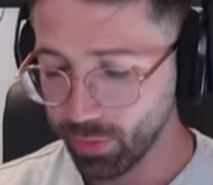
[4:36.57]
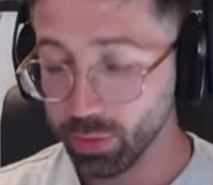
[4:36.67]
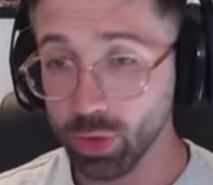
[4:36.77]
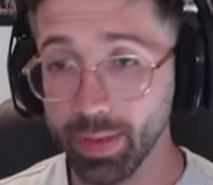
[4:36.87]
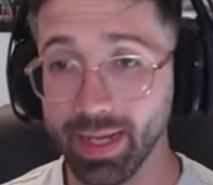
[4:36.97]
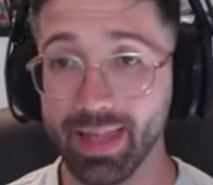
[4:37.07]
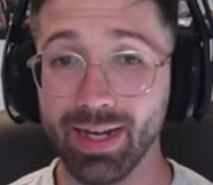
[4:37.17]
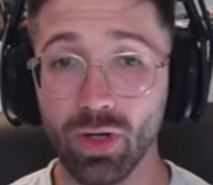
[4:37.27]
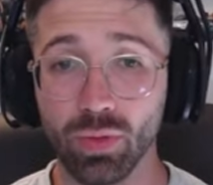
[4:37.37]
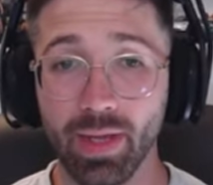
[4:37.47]
nuestro
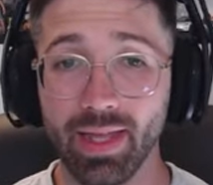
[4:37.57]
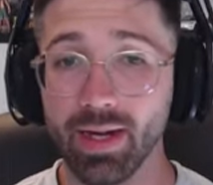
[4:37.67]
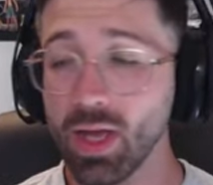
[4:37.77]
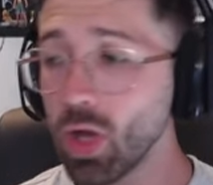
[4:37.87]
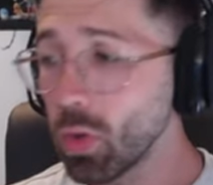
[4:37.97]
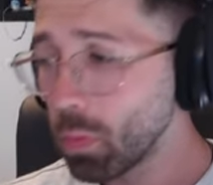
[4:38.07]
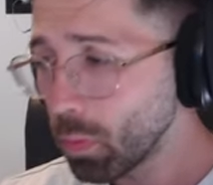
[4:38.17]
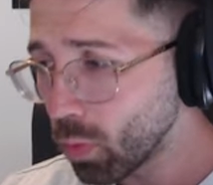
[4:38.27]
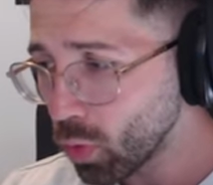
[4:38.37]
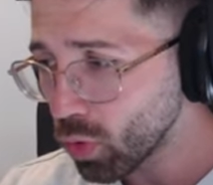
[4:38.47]
mercader nos va a dar
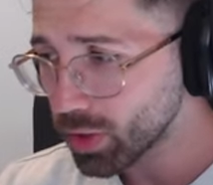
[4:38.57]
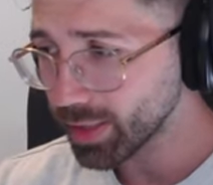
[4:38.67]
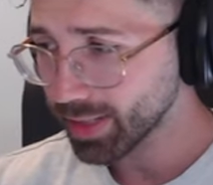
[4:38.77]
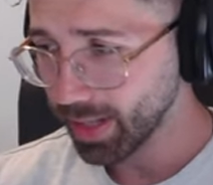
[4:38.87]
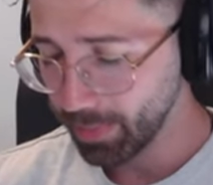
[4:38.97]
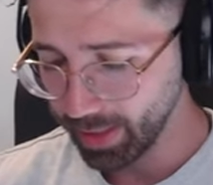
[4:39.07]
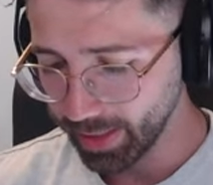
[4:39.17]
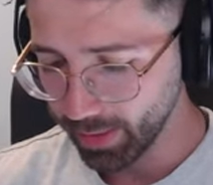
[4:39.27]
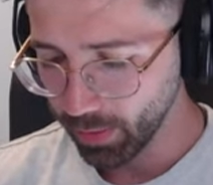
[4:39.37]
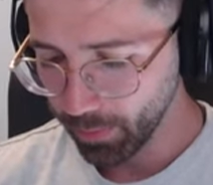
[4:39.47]
muchas
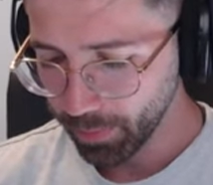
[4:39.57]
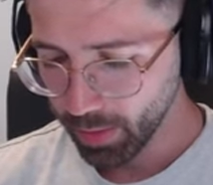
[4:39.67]
gemitas, ¿no?